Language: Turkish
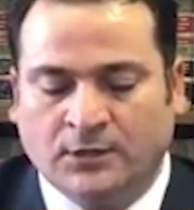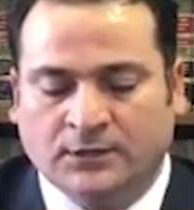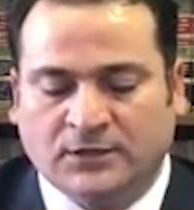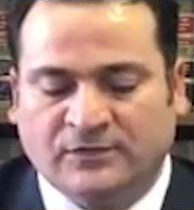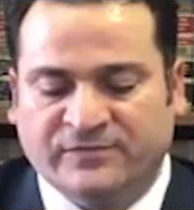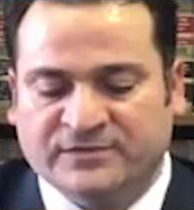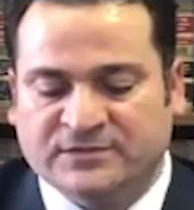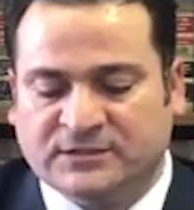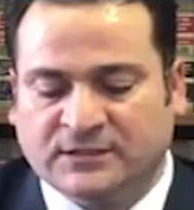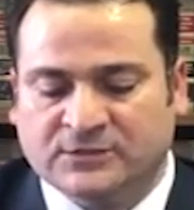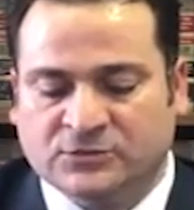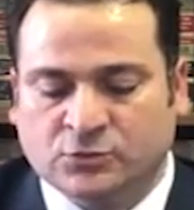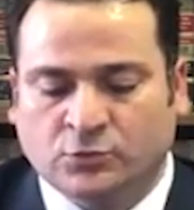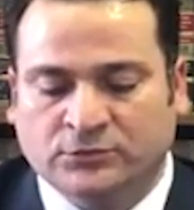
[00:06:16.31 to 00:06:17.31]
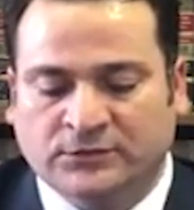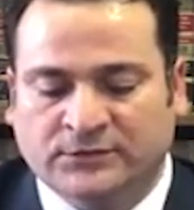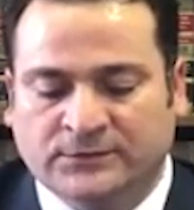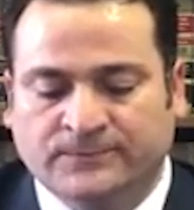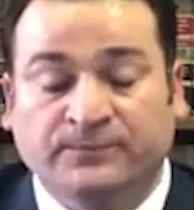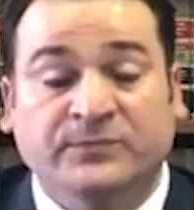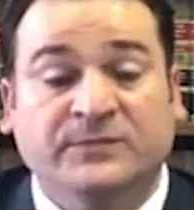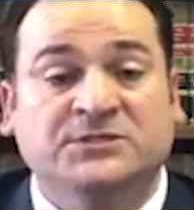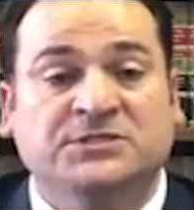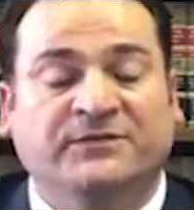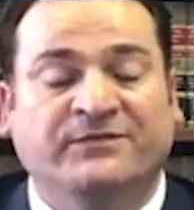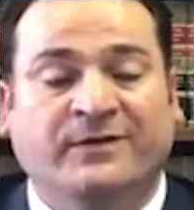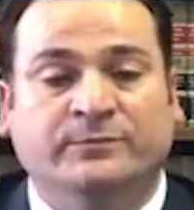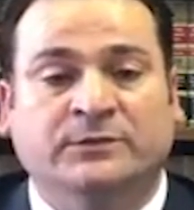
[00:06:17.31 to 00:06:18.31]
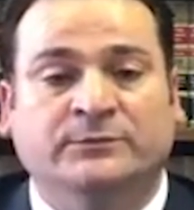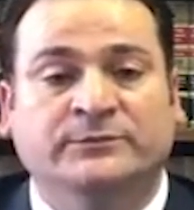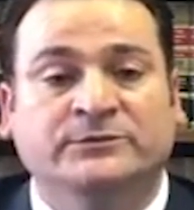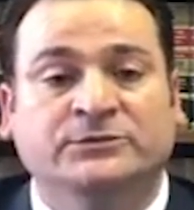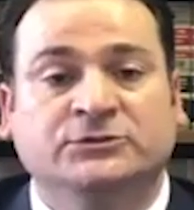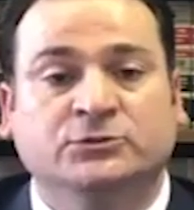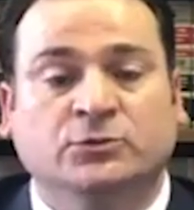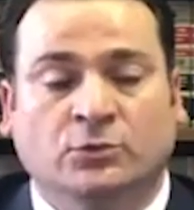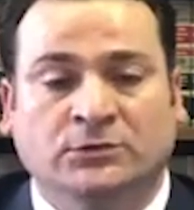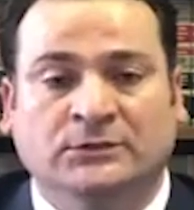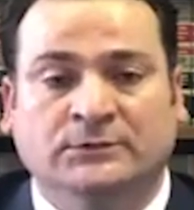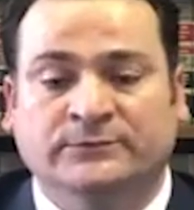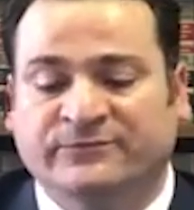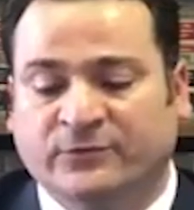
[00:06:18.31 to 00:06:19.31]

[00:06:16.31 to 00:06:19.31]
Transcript: kafasındaki soruları cevaplamış olalım.